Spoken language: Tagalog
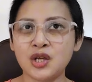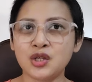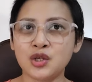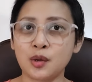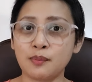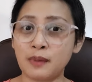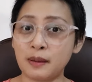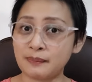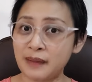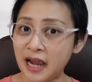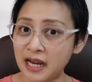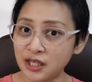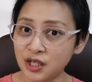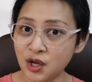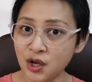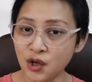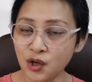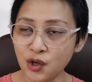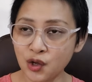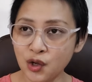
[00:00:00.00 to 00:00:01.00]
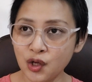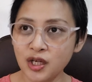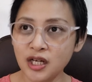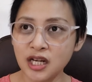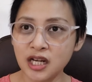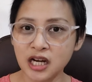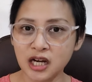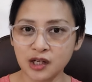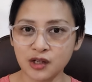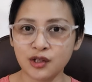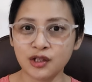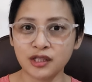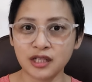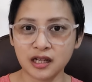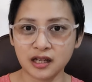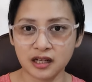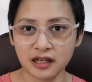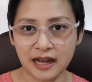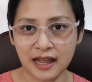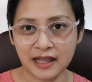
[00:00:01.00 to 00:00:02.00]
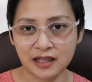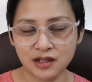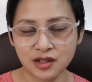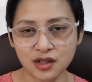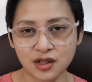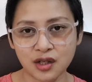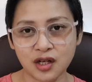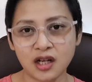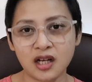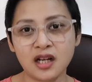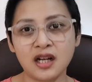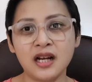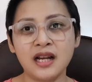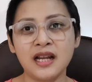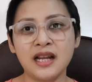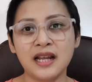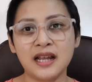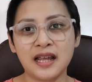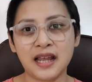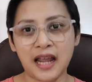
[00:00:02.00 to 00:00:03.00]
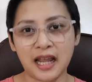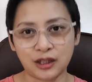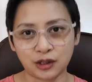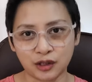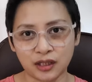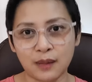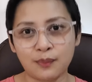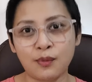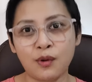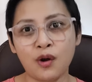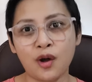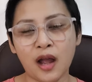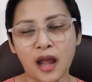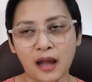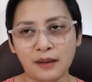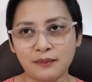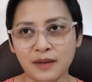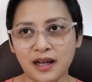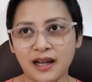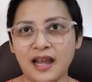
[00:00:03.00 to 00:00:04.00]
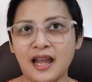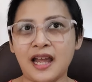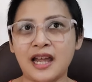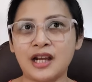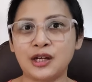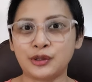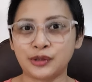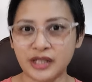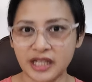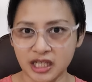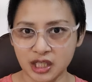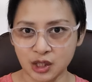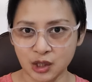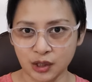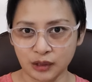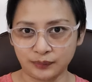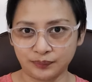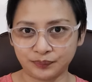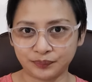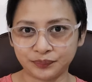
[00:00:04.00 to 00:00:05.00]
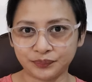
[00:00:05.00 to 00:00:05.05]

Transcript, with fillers: So, paano ako nagkaroon ng cancer? Ito na po ang mga reason.